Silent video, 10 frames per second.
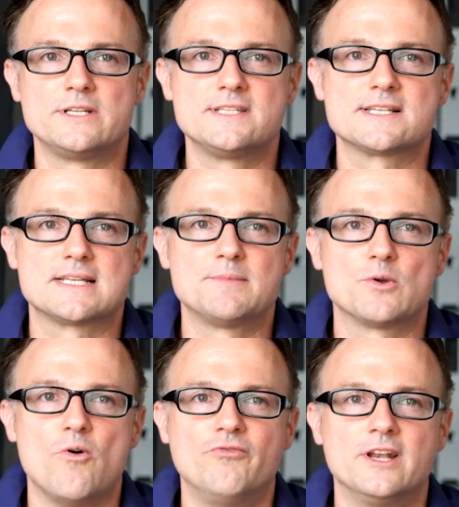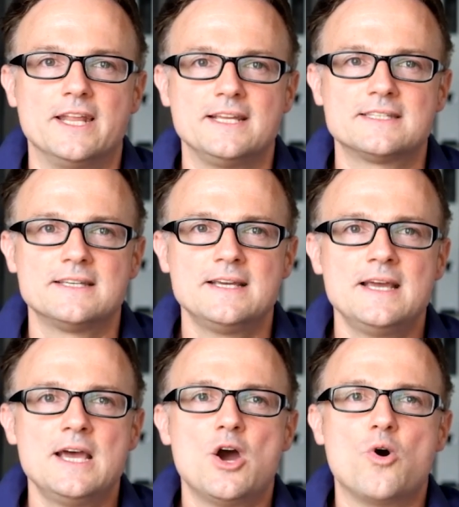insgesamt offenlegt.
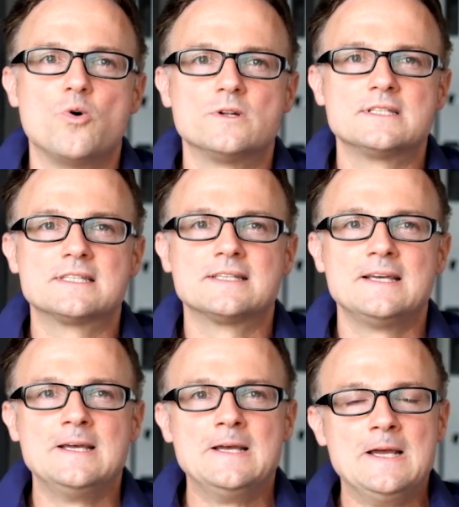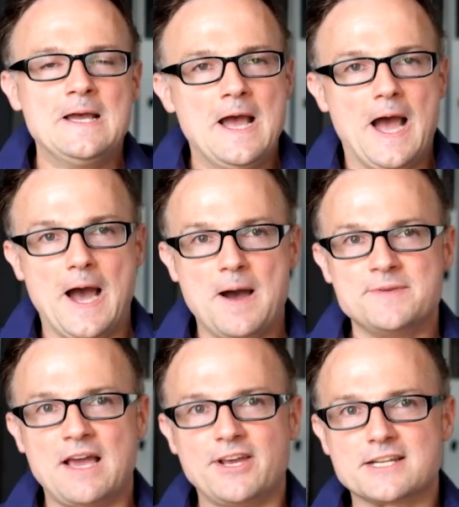Und ähm,
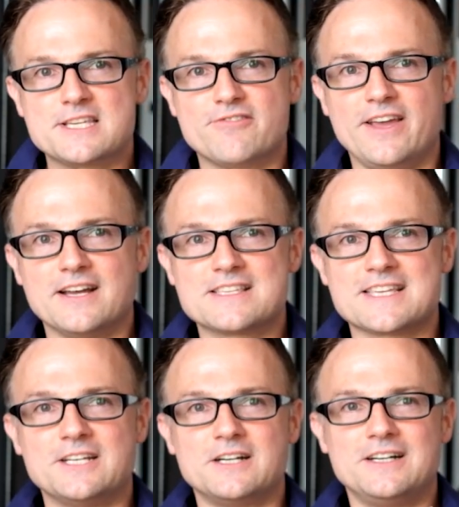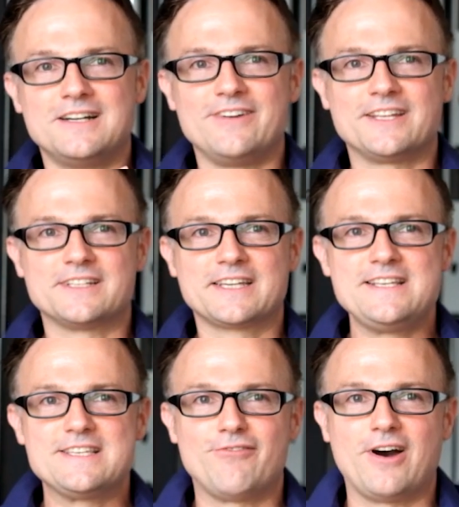ja, wie hat er sich während, seiner, während der
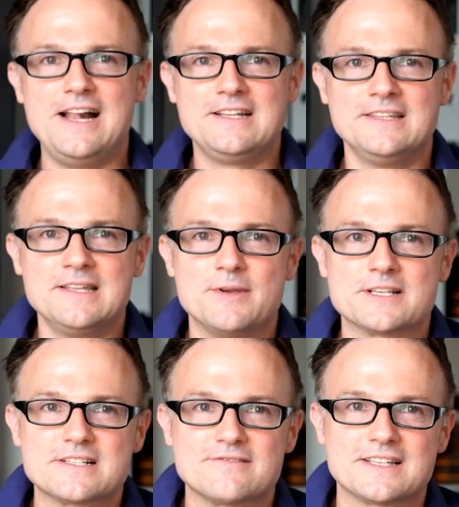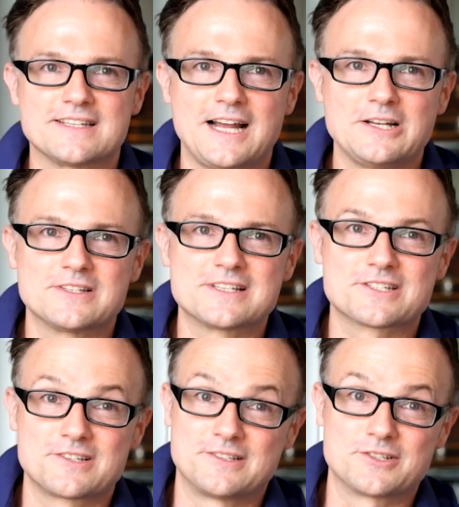Krise verhalten im ersten Quartal? Und
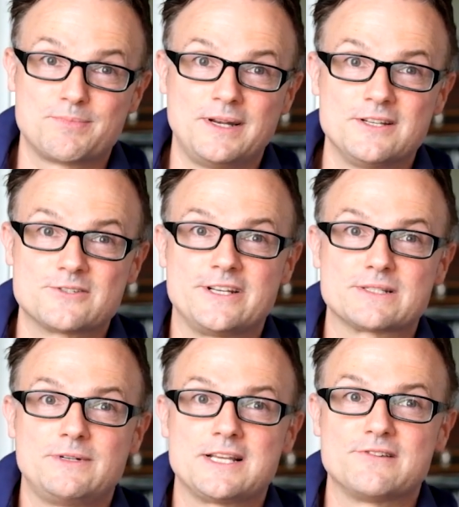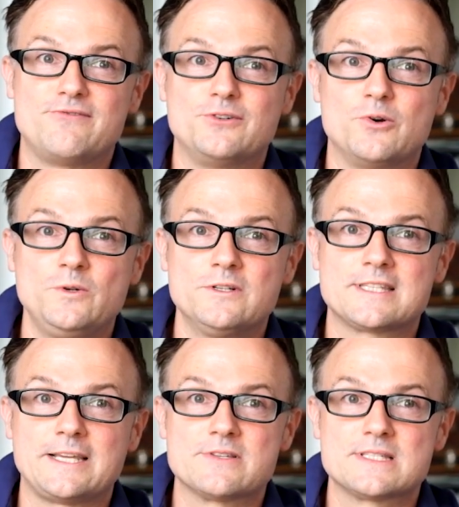das Spannend ist zunächst mal, dass er von
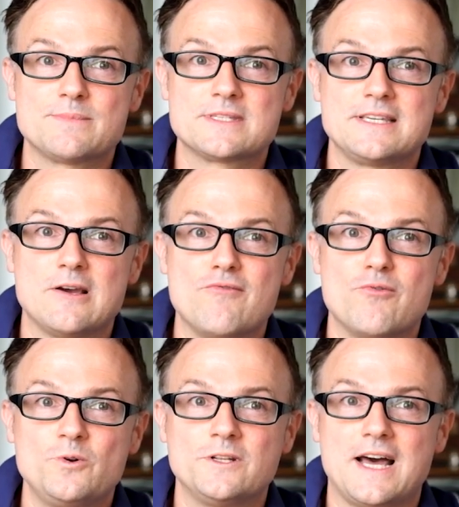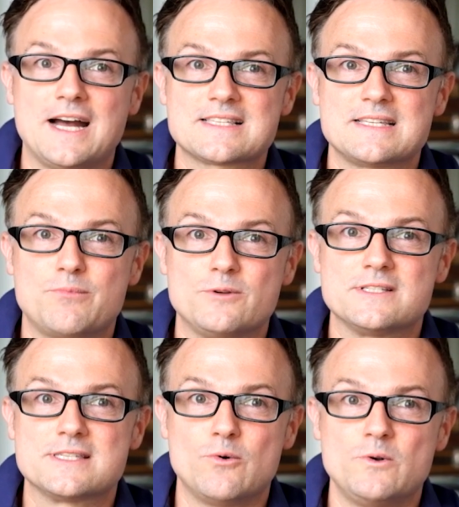173 auf 118
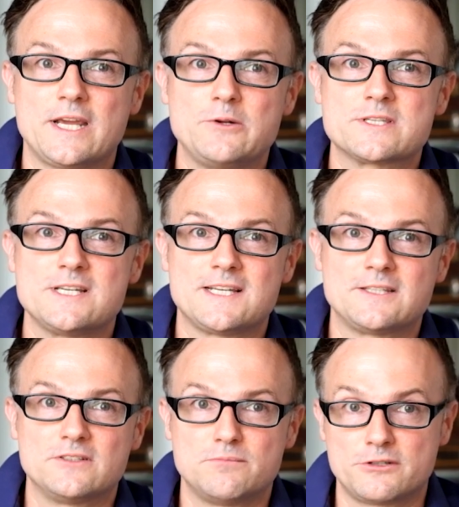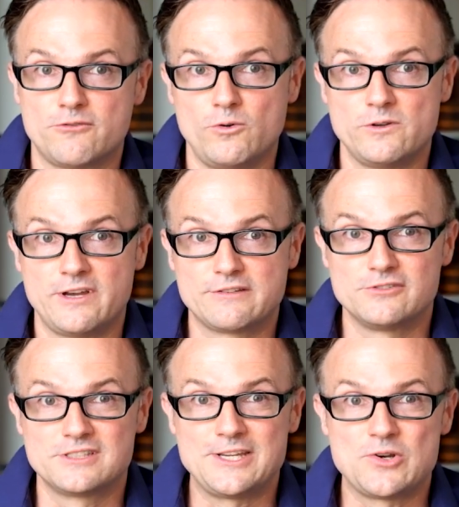Positionen reduziert hat und der Portfoliowert
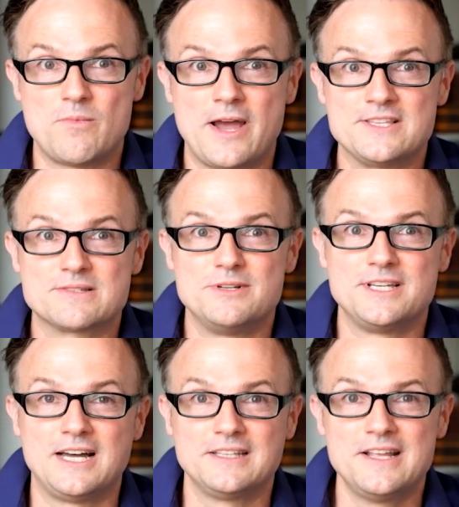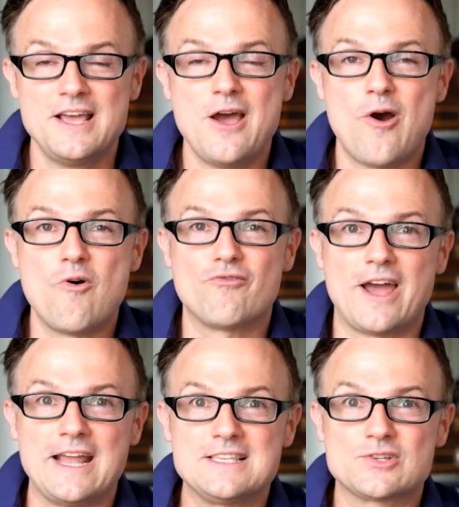von 3,1 Milliarden auf
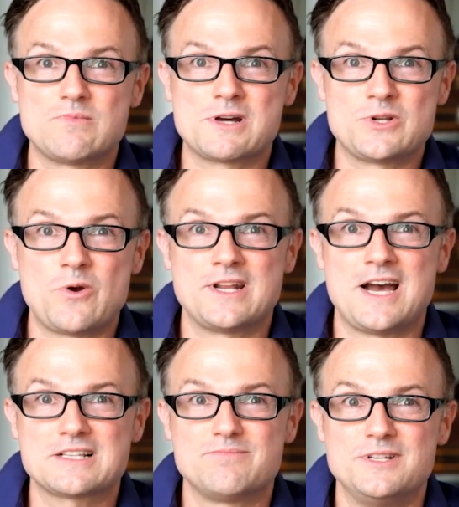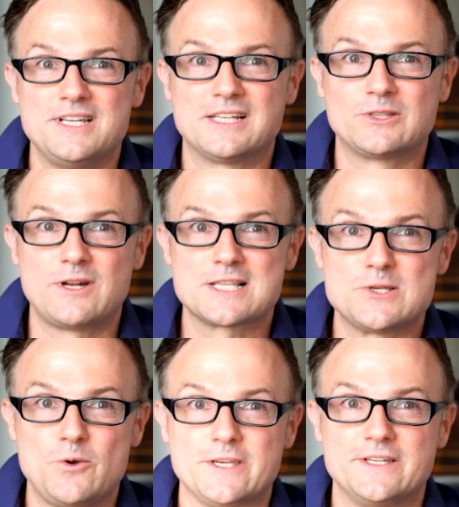1,98 Milliarden Dollar
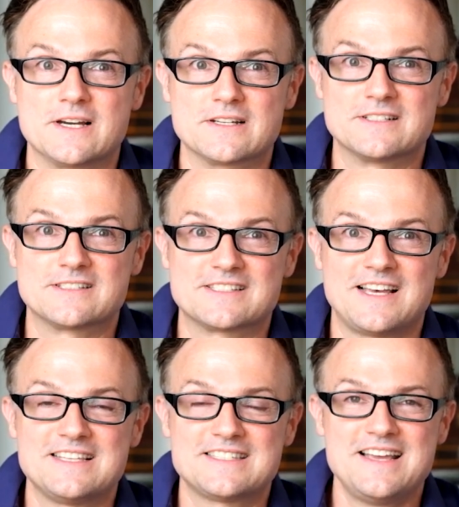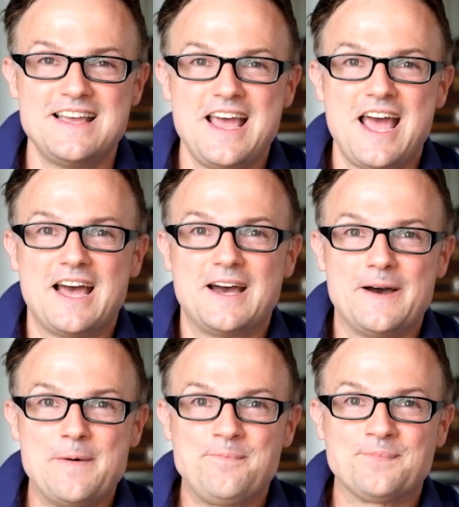zurückgegangen ist. Das heißt,
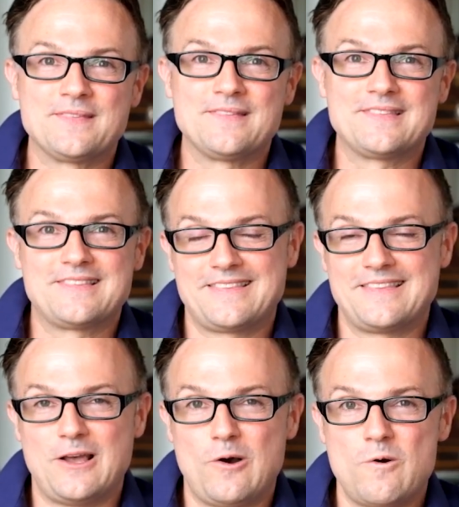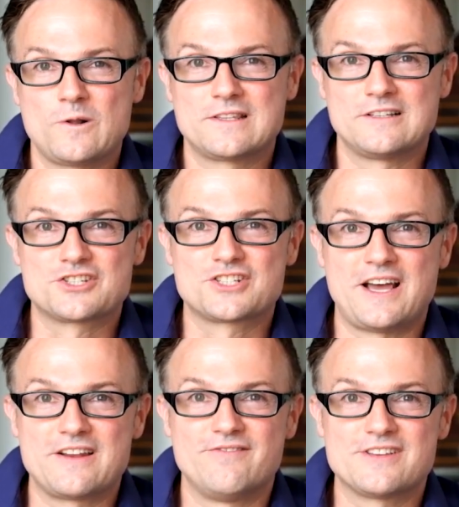ähm, auch der
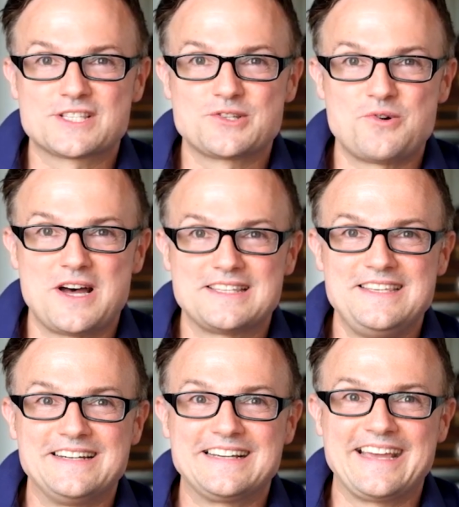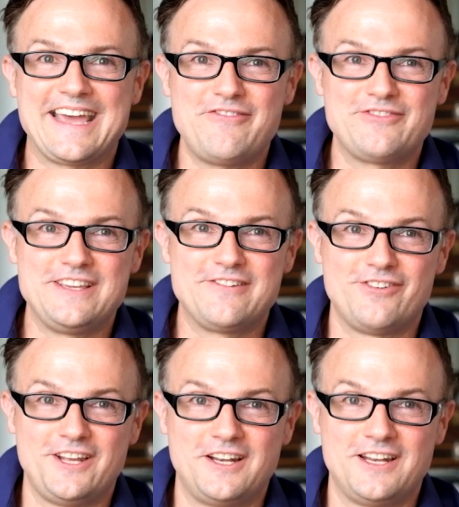Star-Investor hat hier kräftig
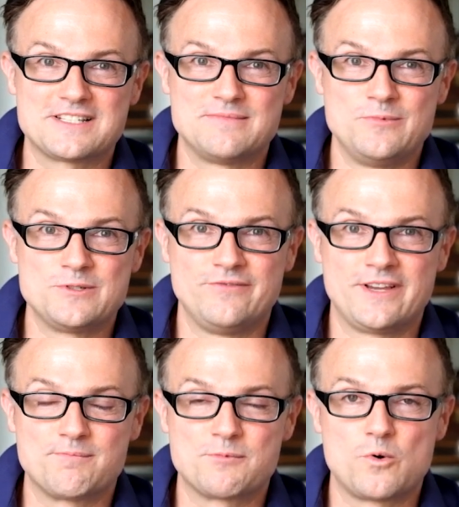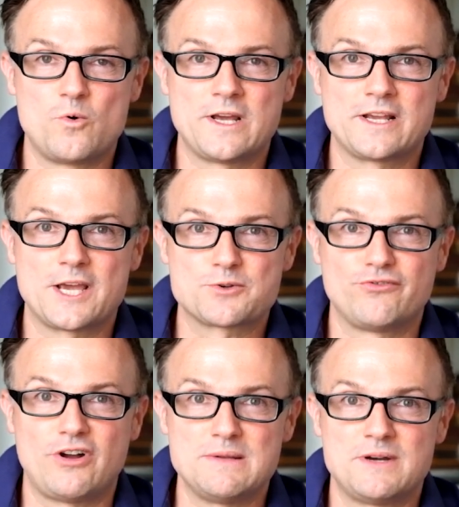federn lassen müssen während dem Corona-Crash und
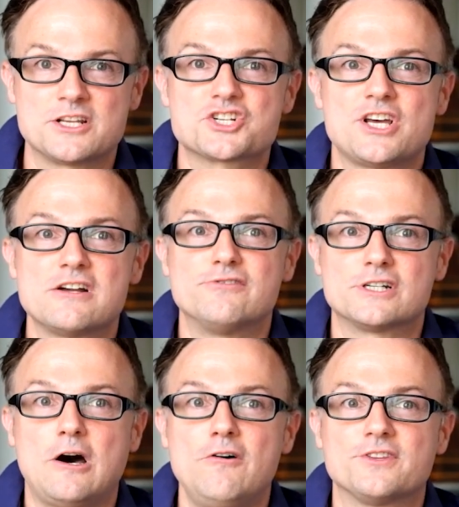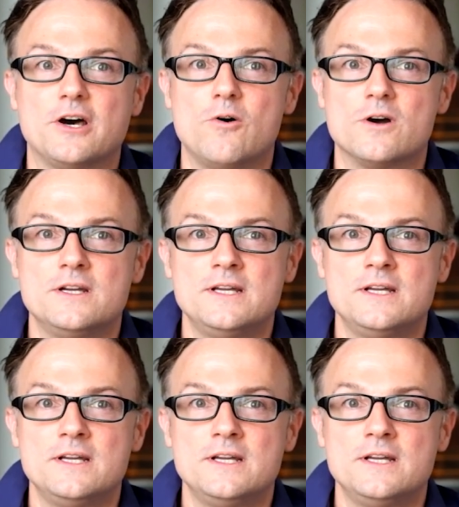vor allem hat er stark verkauft auch.